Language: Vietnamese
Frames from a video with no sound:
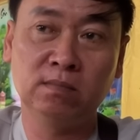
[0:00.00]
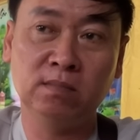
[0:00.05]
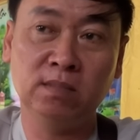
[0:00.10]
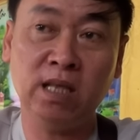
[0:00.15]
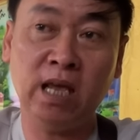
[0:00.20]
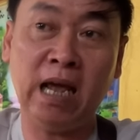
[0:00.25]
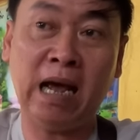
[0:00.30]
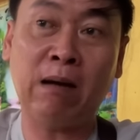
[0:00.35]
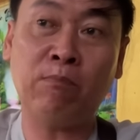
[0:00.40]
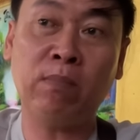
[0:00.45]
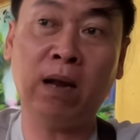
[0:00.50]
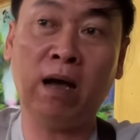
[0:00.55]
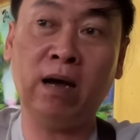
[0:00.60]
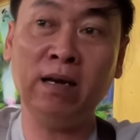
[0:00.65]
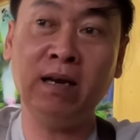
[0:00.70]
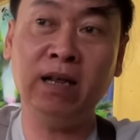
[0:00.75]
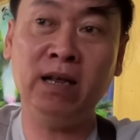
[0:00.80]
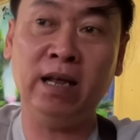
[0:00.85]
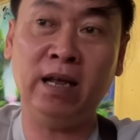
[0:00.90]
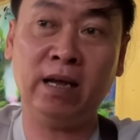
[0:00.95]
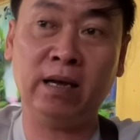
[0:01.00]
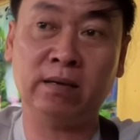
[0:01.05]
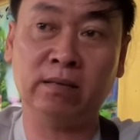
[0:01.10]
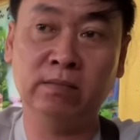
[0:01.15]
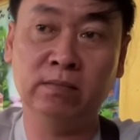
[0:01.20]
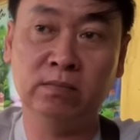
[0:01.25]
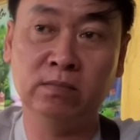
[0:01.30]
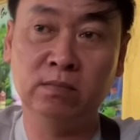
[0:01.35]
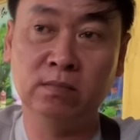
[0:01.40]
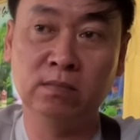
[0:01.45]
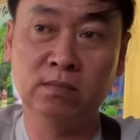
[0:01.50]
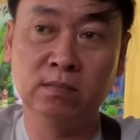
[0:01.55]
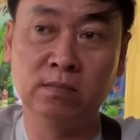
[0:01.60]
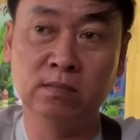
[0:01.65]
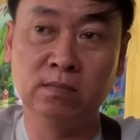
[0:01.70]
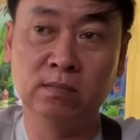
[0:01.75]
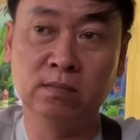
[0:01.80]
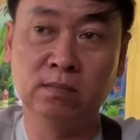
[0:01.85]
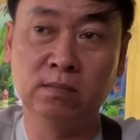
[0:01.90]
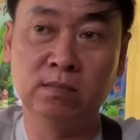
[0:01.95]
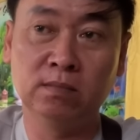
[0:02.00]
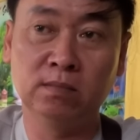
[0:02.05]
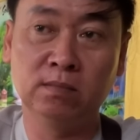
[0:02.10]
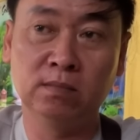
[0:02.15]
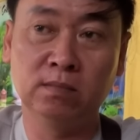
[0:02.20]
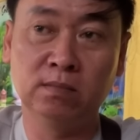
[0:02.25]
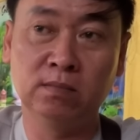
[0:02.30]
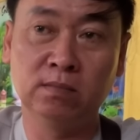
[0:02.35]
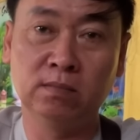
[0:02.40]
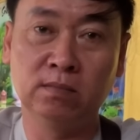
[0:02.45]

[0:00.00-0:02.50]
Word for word: về học lại đi ha về học lại là kiếm lại được